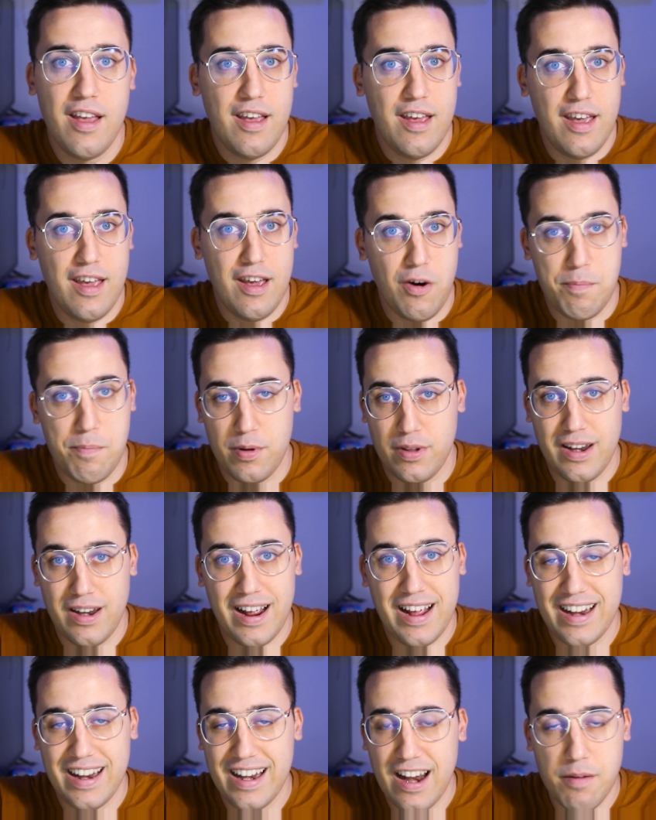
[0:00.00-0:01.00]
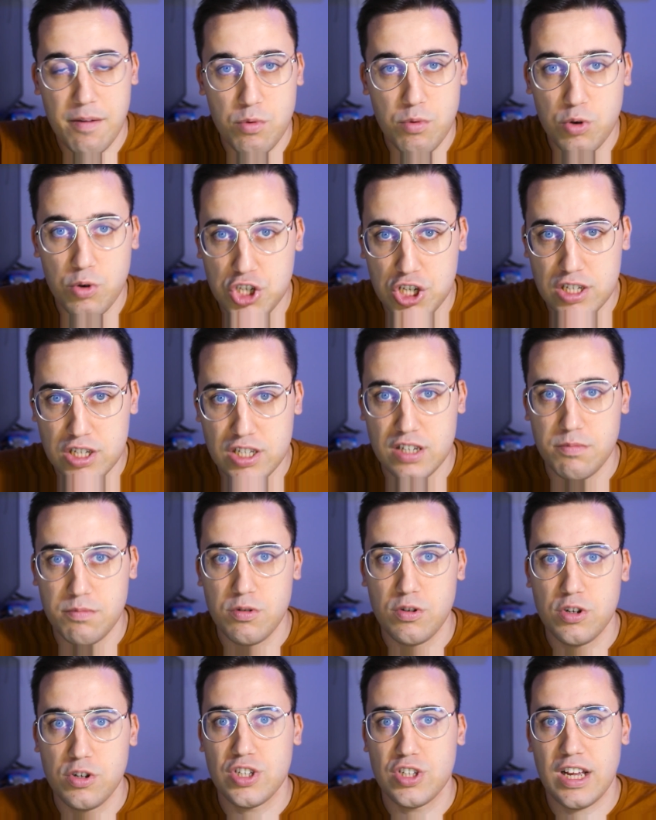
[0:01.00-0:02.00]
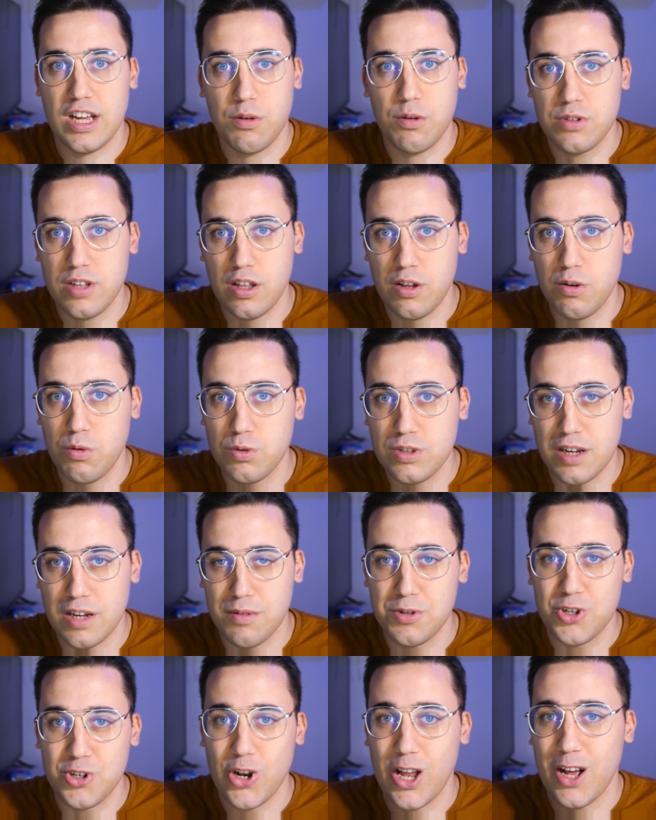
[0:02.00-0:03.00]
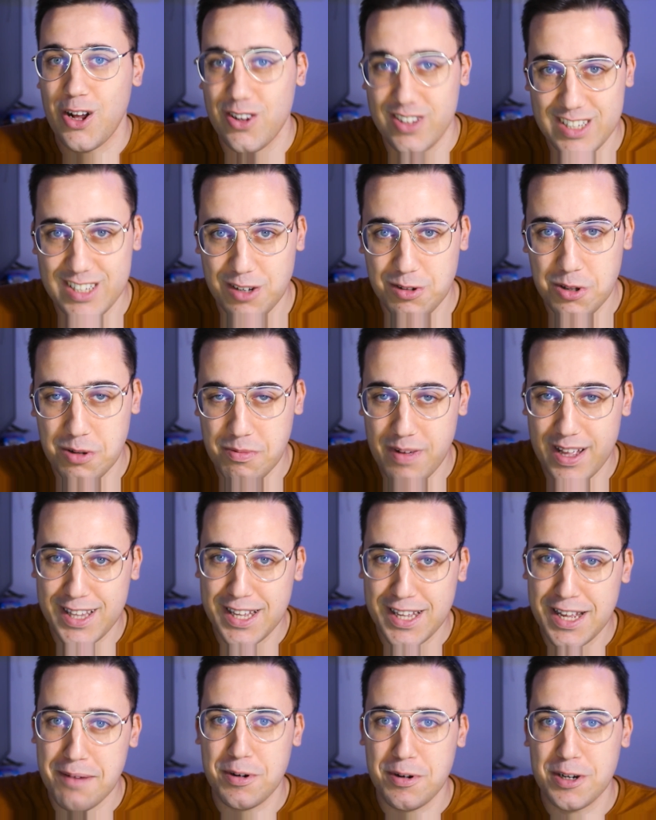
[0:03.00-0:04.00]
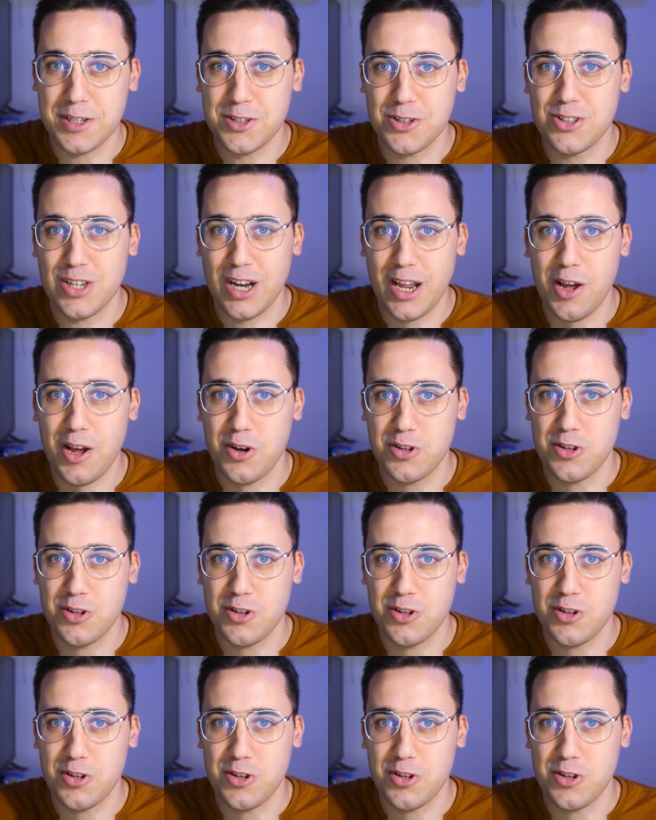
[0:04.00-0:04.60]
Eh, os podría generar muchísimo. Yo sé que a ustedes os gustan mucho las cosas automáticas, por eso os traigo